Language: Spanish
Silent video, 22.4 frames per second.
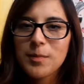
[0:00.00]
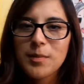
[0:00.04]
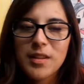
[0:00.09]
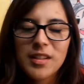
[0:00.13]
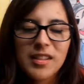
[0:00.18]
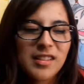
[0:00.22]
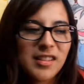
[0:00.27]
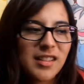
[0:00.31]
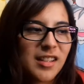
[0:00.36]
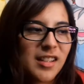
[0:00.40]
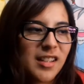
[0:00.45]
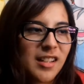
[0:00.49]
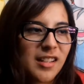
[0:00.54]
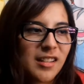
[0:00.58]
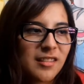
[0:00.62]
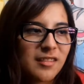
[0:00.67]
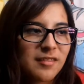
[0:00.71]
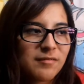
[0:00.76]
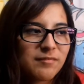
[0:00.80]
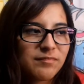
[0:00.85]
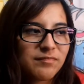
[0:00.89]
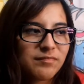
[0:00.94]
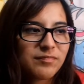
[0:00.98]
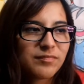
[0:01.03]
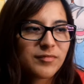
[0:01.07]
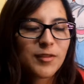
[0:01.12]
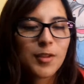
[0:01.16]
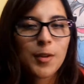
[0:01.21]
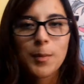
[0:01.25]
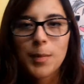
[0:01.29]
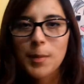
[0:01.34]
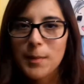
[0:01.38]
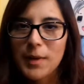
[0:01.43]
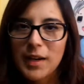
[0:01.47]
este
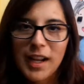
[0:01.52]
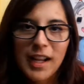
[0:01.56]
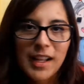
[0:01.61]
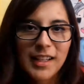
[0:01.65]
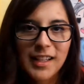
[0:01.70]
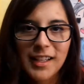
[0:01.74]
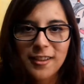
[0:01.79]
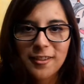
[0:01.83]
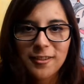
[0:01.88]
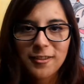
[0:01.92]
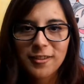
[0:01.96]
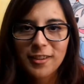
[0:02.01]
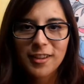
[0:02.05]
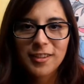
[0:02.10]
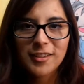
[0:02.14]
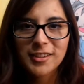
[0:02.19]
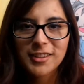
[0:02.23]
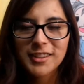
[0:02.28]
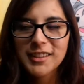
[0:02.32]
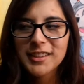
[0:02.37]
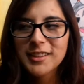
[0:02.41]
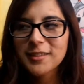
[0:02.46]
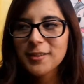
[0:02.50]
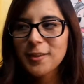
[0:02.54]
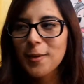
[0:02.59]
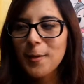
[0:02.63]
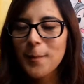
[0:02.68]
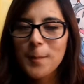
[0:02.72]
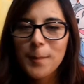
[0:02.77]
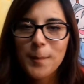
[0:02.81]
supermercadito o algo así,